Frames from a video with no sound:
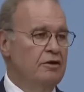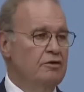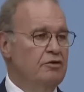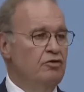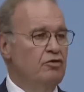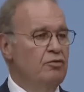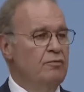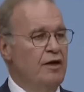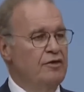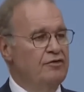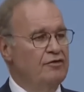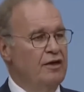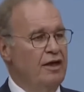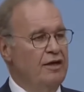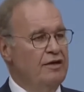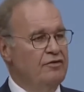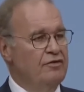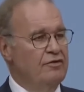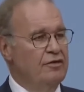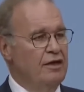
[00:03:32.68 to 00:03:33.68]
Balıklı Rum
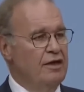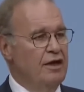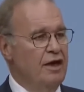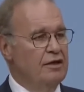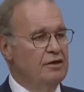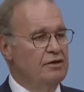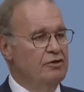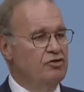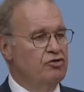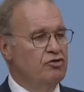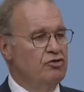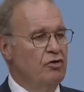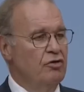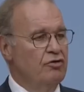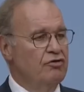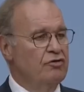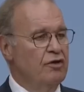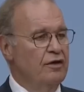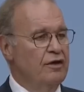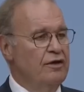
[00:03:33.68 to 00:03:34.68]
Hastanesi'nde yangın çıkıyor.